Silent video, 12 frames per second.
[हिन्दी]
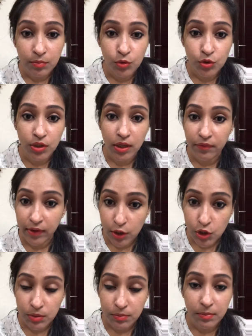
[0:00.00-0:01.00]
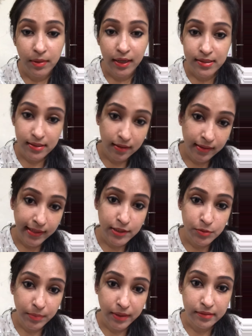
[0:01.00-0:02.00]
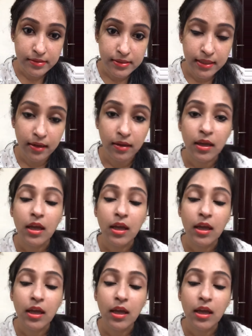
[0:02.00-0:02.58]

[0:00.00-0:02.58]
मुझे एविएशन में बारह साल का एक्सपीरियंस है